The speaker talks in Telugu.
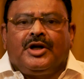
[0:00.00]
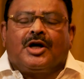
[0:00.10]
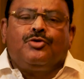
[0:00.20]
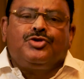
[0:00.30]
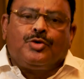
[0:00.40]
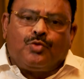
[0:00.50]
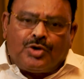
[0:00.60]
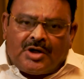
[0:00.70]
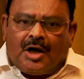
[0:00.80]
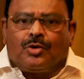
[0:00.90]
ఇక్కడి నుంచే
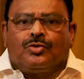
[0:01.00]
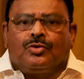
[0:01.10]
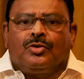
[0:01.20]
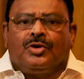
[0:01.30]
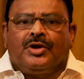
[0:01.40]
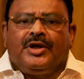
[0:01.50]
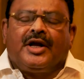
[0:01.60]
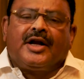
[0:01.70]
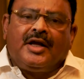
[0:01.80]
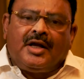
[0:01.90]
ఉంటారు
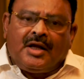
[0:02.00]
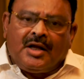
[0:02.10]
ఇక్కడే